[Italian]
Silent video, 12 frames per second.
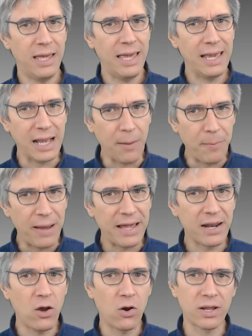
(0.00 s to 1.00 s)
E
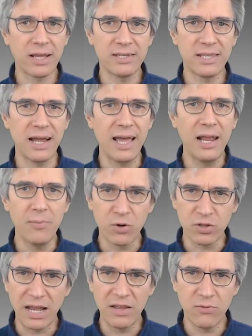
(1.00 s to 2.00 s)
KR Orchestra e il
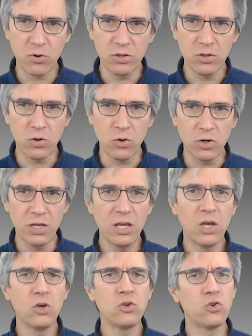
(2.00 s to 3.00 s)
portale fornitori
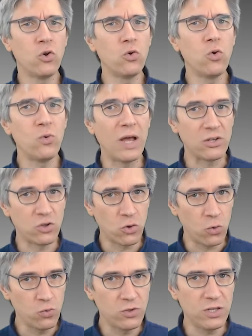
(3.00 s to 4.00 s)
sono una
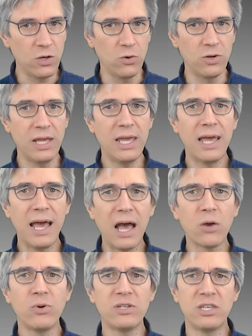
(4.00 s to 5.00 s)
soluzione
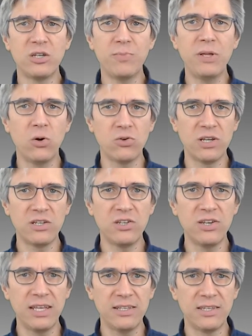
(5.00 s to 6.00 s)
a queste spinose
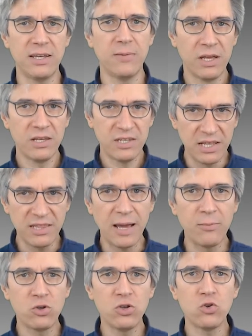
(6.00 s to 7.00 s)
esigenze.
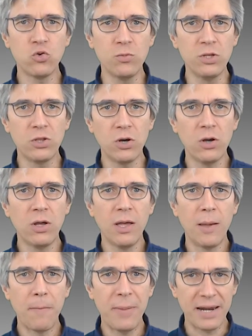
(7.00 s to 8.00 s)
Sentiamoci
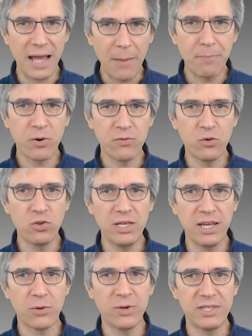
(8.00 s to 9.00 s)
subito per
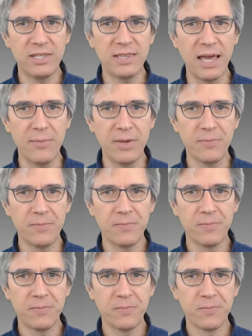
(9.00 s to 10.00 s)
approfondire questi
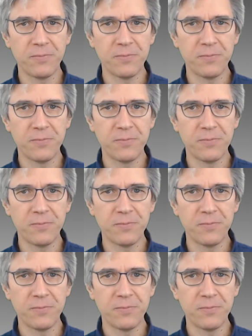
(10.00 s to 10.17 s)
temi.